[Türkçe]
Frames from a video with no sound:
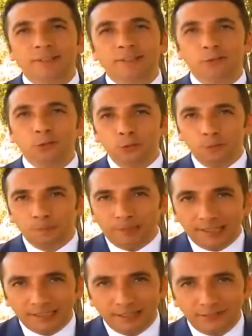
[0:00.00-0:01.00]
Kuğulu
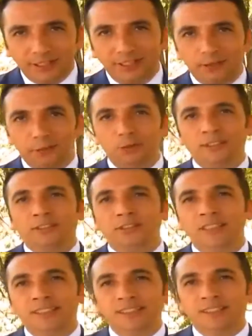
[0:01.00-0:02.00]
Park Kafe
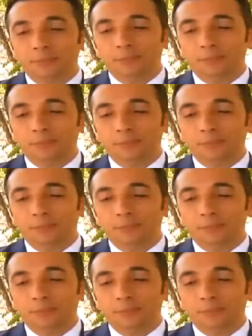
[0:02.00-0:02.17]
yöneticilerine de